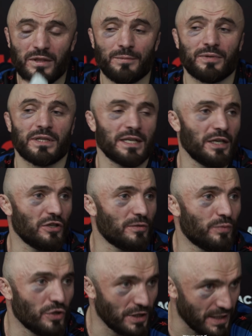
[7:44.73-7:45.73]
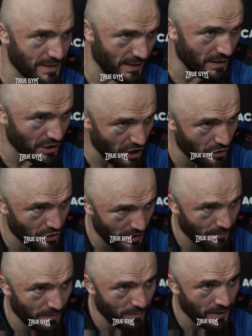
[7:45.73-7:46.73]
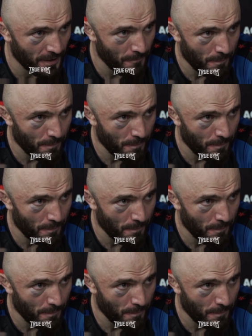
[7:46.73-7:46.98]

мне предлагают бой, я соглашаюсь, например,